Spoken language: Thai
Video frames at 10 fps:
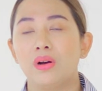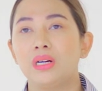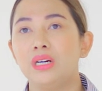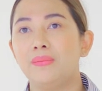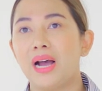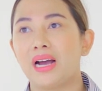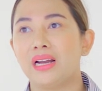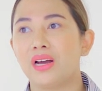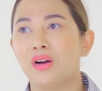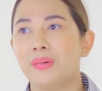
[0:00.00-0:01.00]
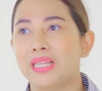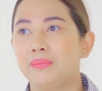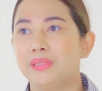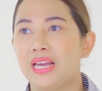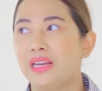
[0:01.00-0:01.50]
ก็คือมาครั้งแรกก็ประ
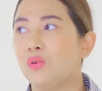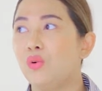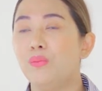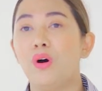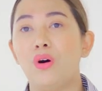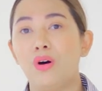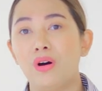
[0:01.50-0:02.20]
ทับใจในคุณหมอ